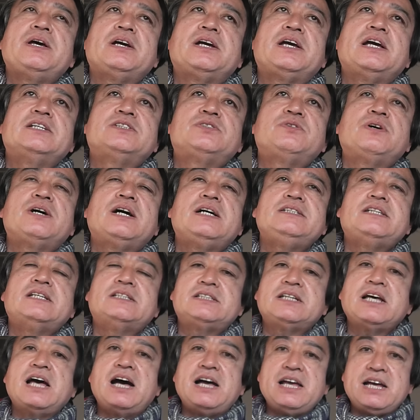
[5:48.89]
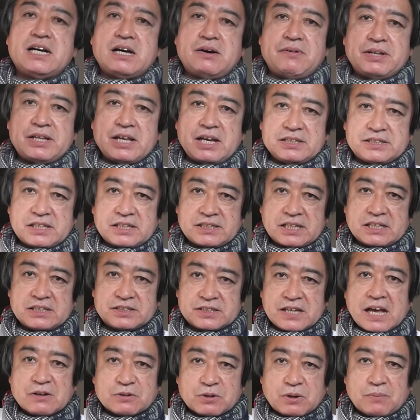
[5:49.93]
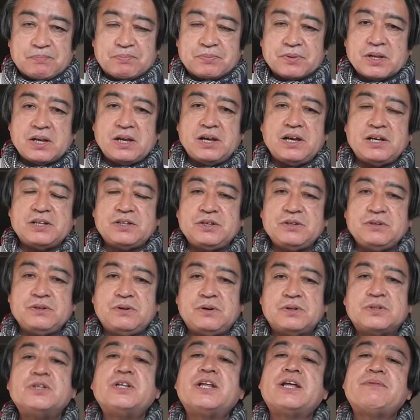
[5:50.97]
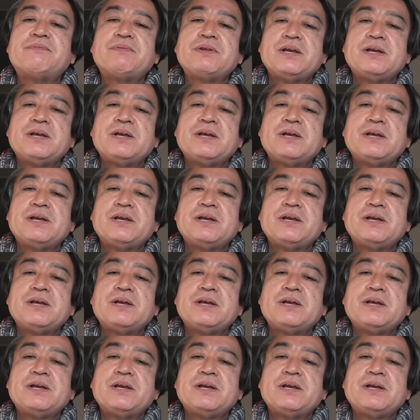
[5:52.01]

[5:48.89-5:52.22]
ゲスト解説が早川大輔さんスカウト、えー、ということで、